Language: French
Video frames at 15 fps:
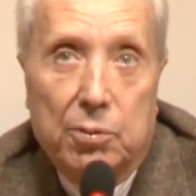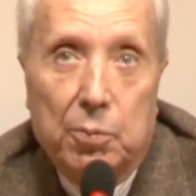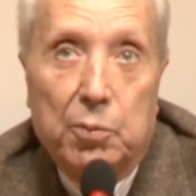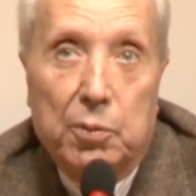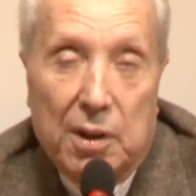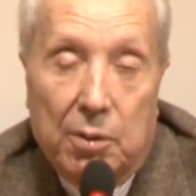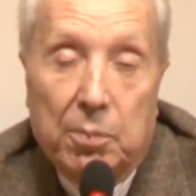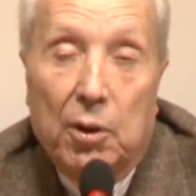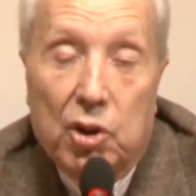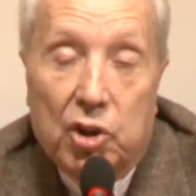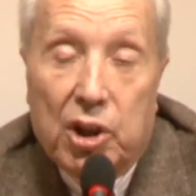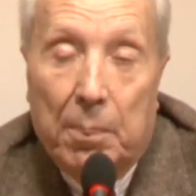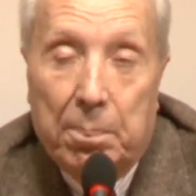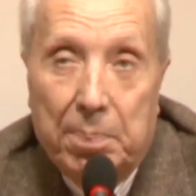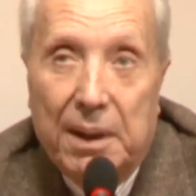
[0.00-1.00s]
plus exactement un
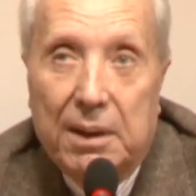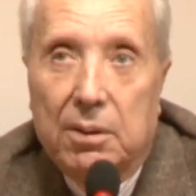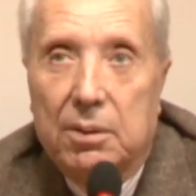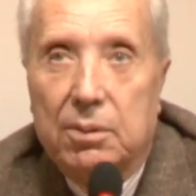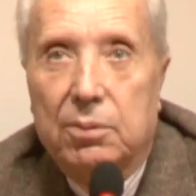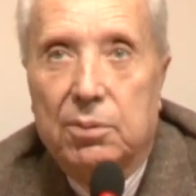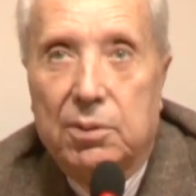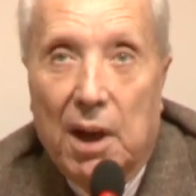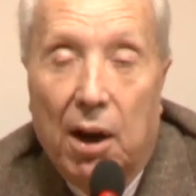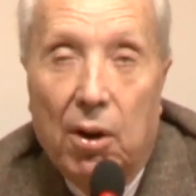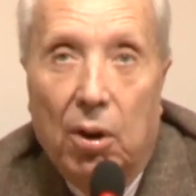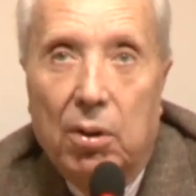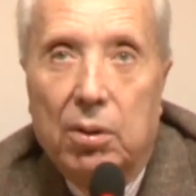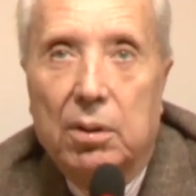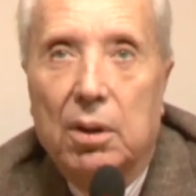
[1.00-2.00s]
chapitre du
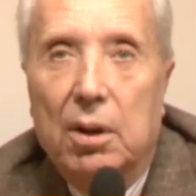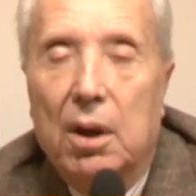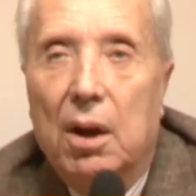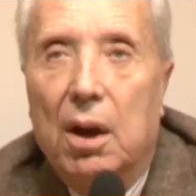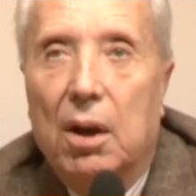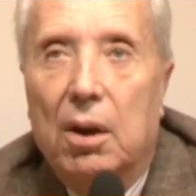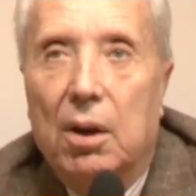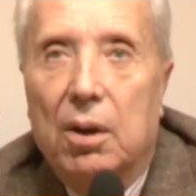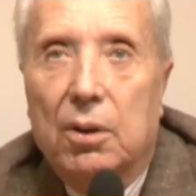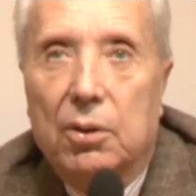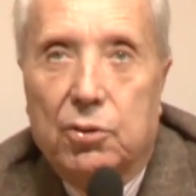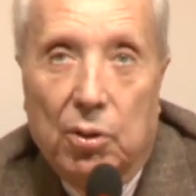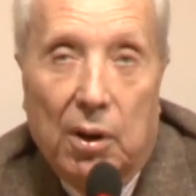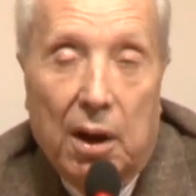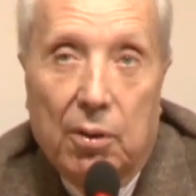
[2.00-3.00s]
dialogue
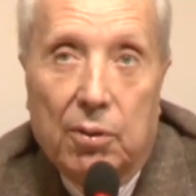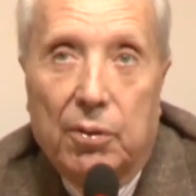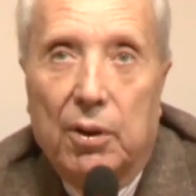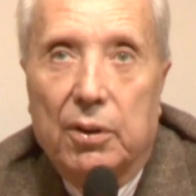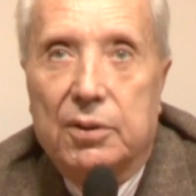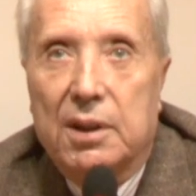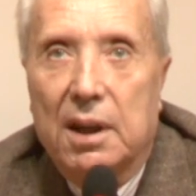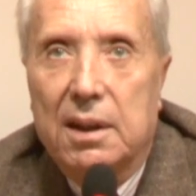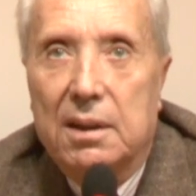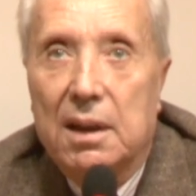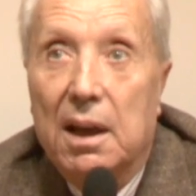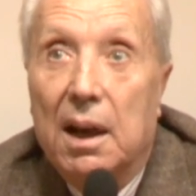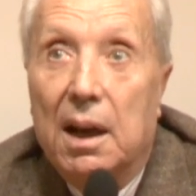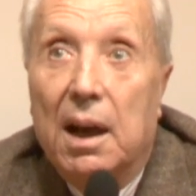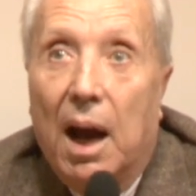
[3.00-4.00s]
sur la langue française.
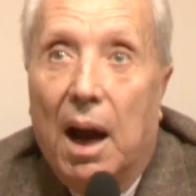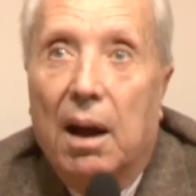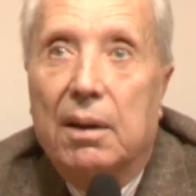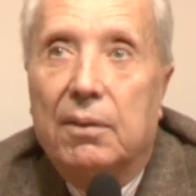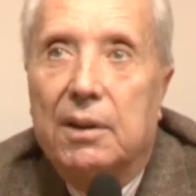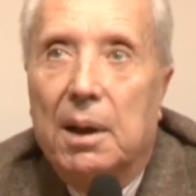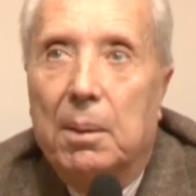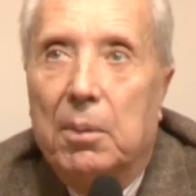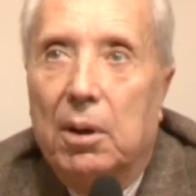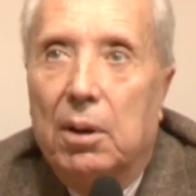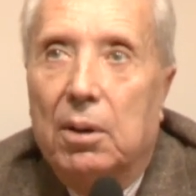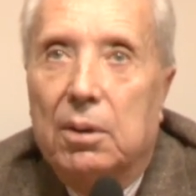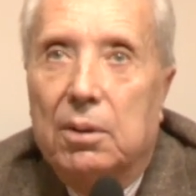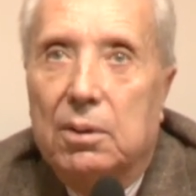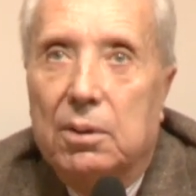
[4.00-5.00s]
Et là,
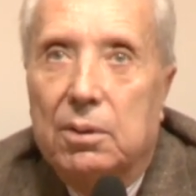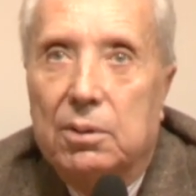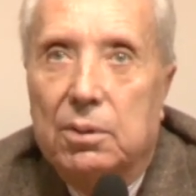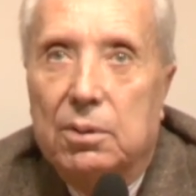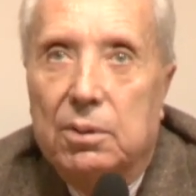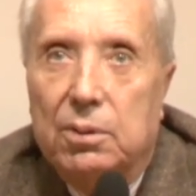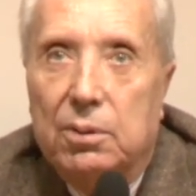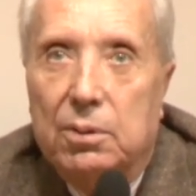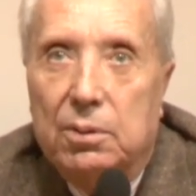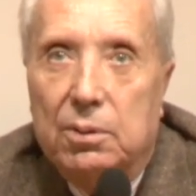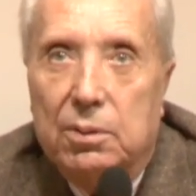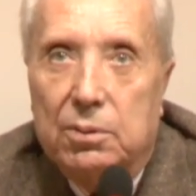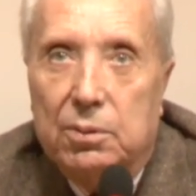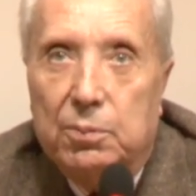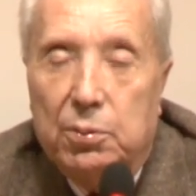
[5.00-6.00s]
évidemment, le, le
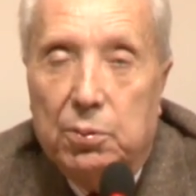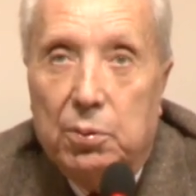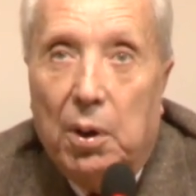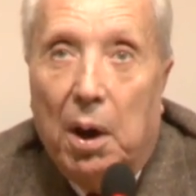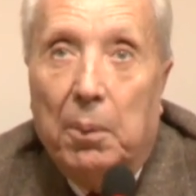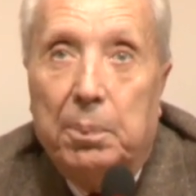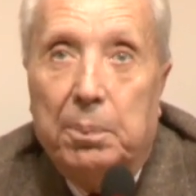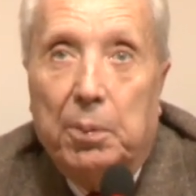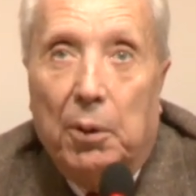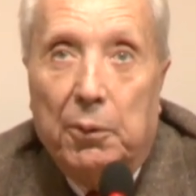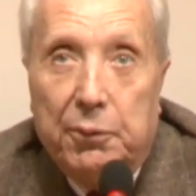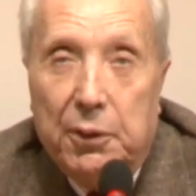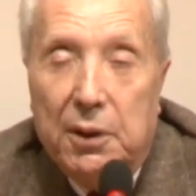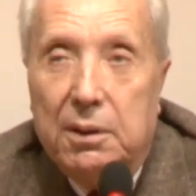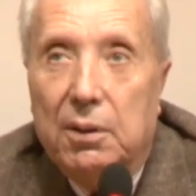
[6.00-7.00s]
en
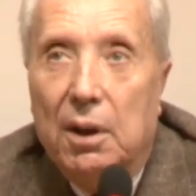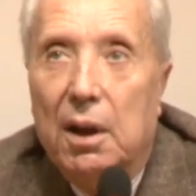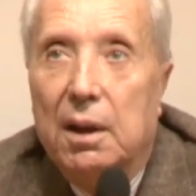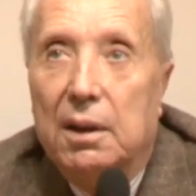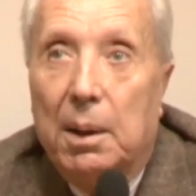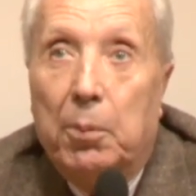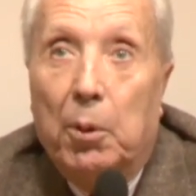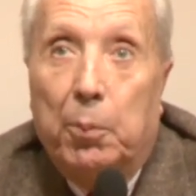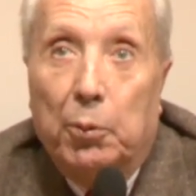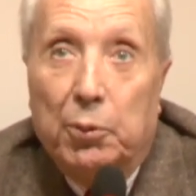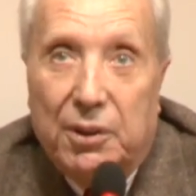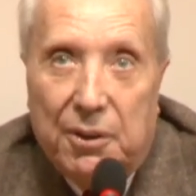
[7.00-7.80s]
profite d'abord pour